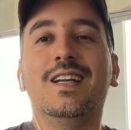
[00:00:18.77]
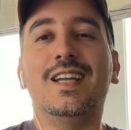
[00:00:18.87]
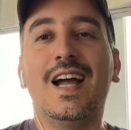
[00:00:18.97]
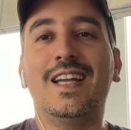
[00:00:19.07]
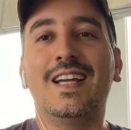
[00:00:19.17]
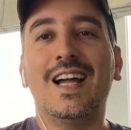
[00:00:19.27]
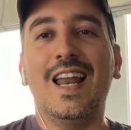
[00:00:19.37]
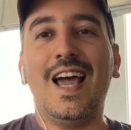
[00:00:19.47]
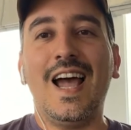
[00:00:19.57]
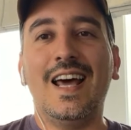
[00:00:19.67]
E aí
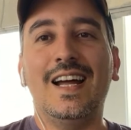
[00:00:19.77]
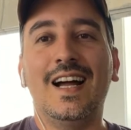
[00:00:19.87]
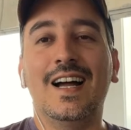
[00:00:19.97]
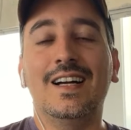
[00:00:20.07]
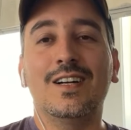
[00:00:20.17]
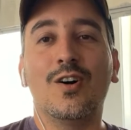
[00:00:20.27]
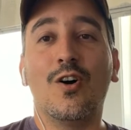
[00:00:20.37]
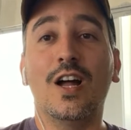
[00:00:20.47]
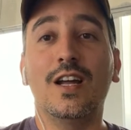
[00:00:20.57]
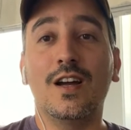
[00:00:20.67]
galera,
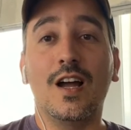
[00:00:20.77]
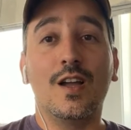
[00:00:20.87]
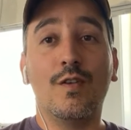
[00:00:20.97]
Olha,